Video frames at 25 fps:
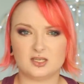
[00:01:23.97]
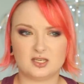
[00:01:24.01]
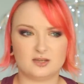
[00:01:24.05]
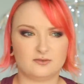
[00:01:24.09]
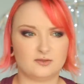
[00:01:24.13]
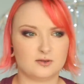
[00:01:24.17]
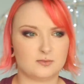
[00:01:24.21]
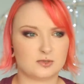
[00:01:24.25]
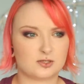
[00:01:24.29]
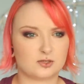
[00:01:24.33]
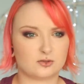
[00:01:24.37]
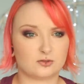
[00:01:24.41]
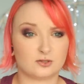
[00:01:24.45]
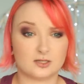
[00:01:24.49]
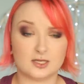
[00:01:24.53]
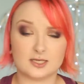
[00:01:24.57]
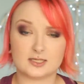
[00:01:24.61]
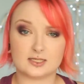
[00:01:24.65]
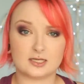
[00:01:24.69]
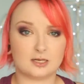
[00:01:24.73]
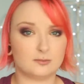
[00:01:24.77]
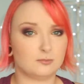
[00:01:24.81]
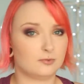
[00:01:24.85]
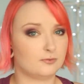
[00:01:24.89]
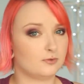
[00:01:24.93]
nie wiemy co to
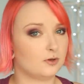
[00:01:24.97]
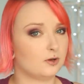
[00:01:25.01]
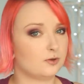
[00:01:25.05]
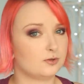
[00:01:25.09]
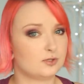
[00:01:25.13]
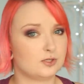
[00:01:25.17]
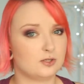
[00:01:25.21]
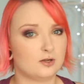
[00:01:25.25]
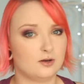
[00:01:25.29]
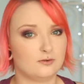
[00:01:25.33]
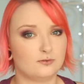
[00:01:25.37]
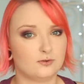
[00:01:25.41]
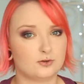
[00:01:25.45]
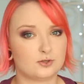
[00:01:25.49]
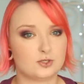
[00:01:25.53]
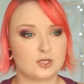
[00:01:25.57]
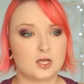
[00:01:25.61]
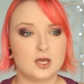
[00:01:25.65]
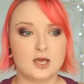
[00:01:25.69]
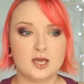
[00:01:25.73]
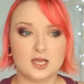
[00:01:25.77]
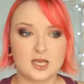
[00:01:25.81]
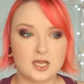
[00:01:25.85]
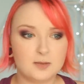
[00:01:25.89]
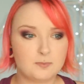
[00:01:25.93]
jest, albo wychodzi nowość
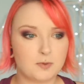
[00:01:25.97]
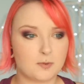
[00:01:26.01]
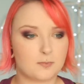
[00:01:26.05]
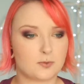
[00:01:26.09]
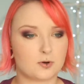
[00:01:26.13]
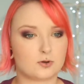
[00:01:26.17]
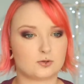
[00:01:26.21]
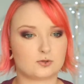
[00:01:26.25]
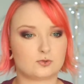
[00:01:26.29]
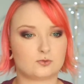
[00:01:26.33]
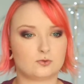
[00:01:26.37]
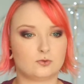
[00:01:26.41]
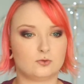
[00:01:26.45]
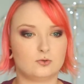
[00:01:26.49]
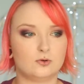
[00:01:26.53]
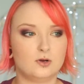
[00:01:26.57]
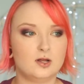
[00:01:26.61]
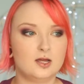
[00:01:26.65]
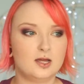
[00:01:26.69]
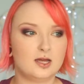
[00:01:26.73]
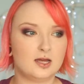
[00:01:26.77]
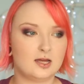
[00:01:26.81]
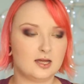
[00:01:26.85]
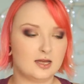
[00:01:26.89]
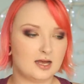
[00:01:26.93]
i po prostu
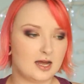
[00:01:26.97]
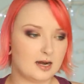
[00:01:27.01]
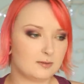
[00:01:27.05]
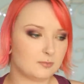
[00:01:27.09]
e,